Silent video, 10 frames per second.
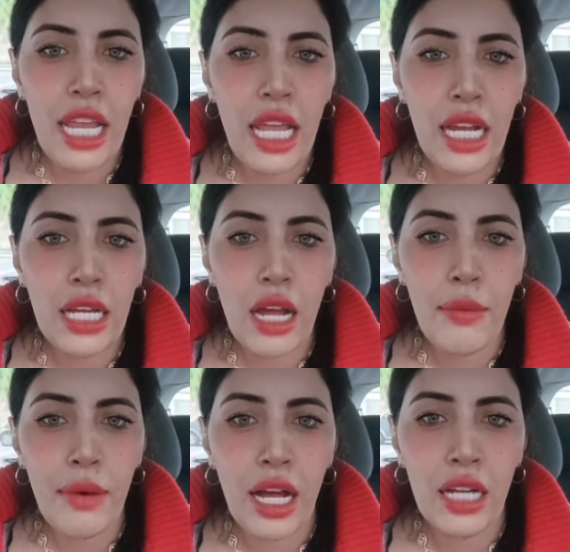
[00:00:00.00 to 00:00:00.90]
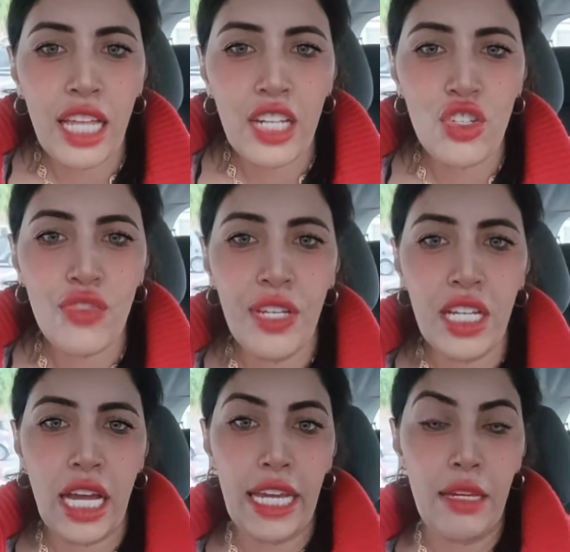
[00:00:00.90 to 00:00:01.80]
ملاك راه ما هضرش
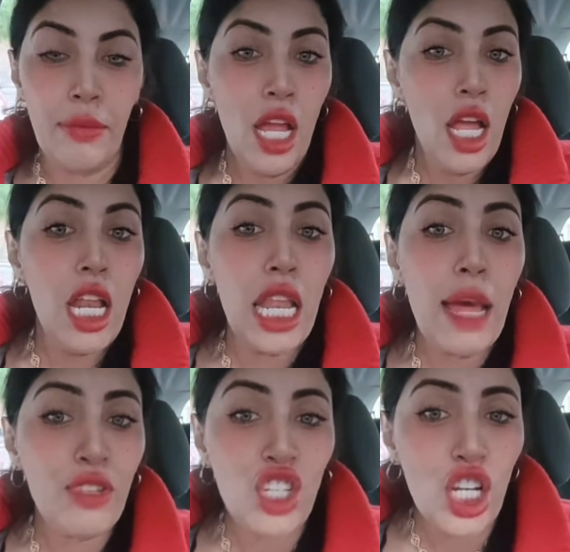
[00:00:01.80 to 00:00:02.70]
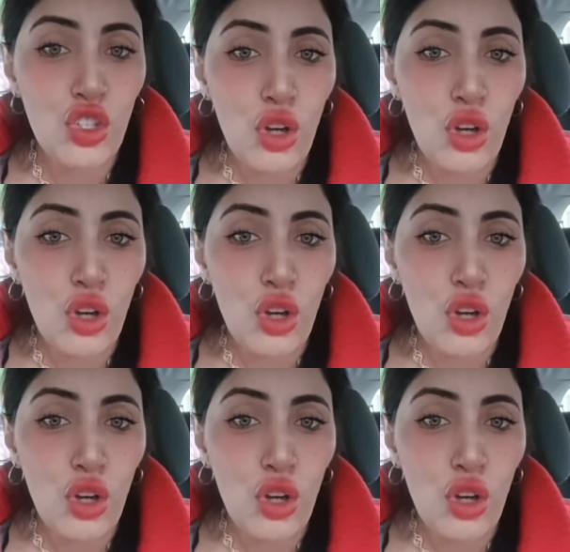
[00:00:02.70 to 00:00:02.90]
فيك خايب لا مشي